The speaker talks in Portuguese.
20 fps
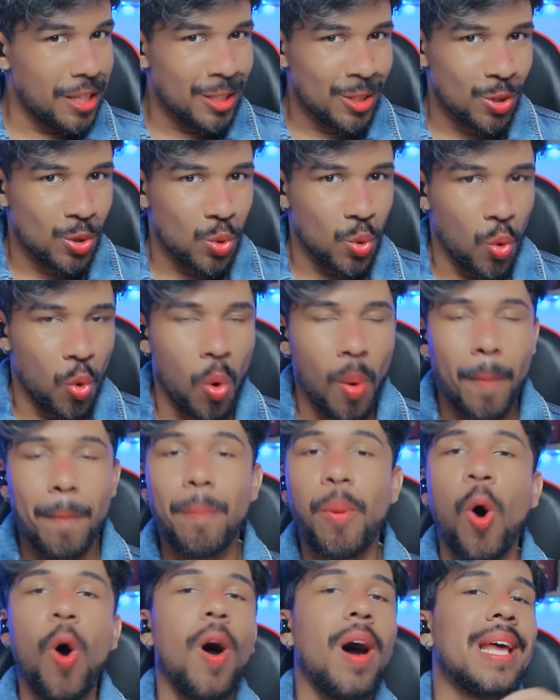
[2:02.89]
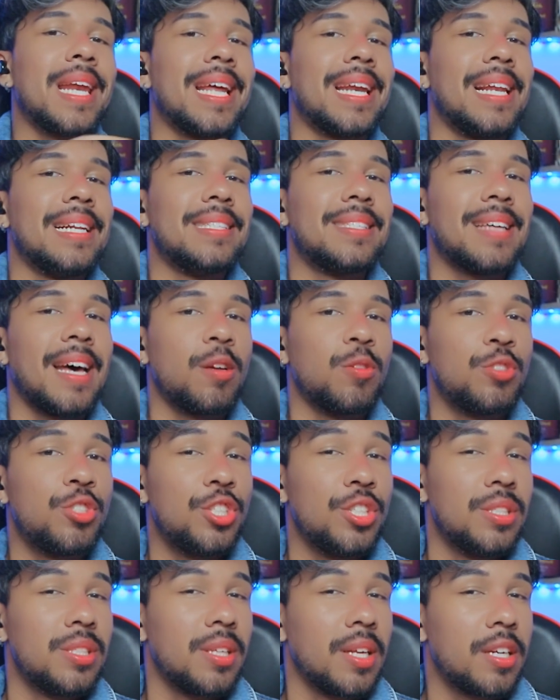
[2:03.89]
isso, bora analisar o
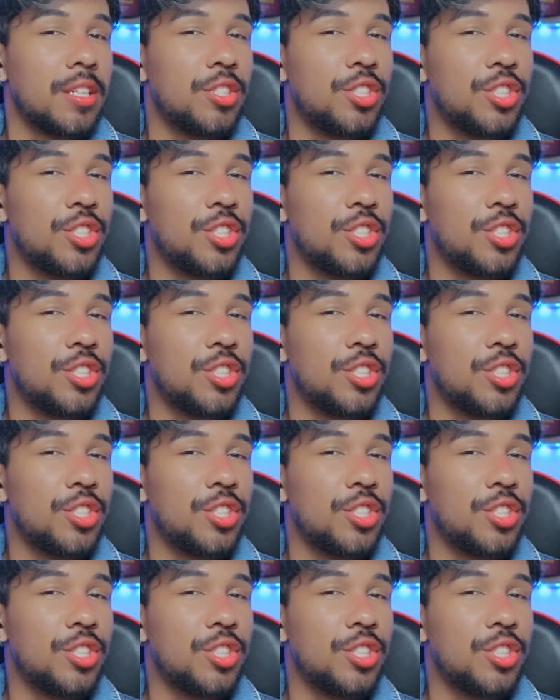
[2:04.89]
teaser